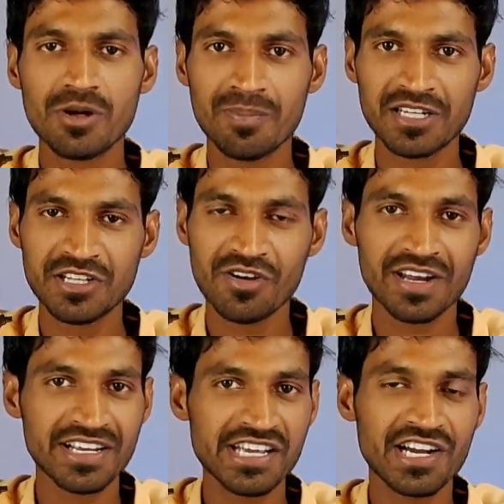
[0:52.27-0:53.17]
సో ప్రతి
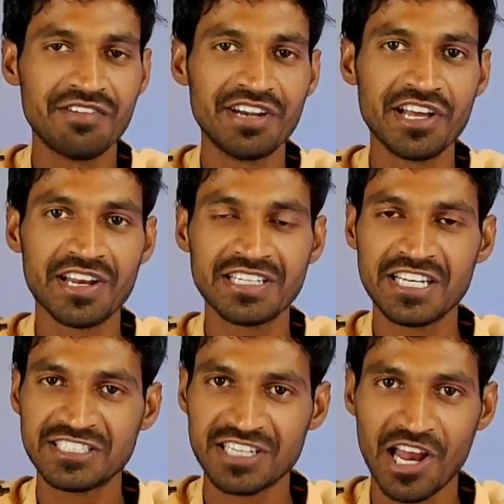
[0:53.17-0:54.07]
ఒక్కరికి యొక్క వీడియో
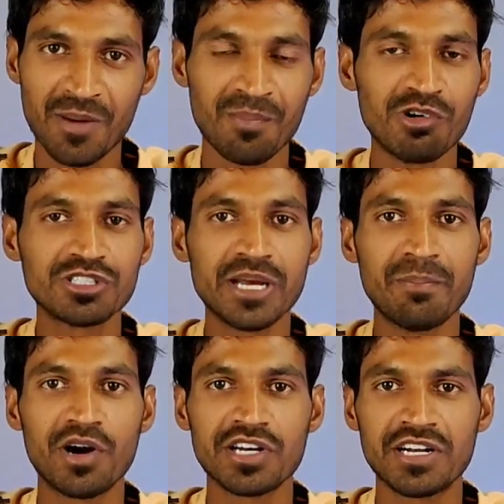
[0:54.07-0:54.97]
అనేది చాలా మోస్ట్
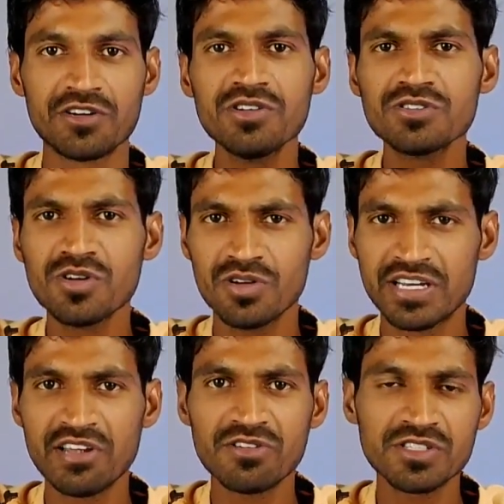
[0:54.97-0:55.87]
ఇంపార్టెంట్ సో
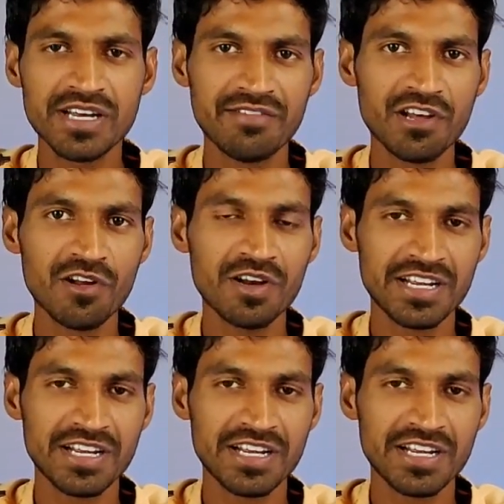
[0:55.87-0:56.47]
ఈ రోజు ఈ వీడియోలో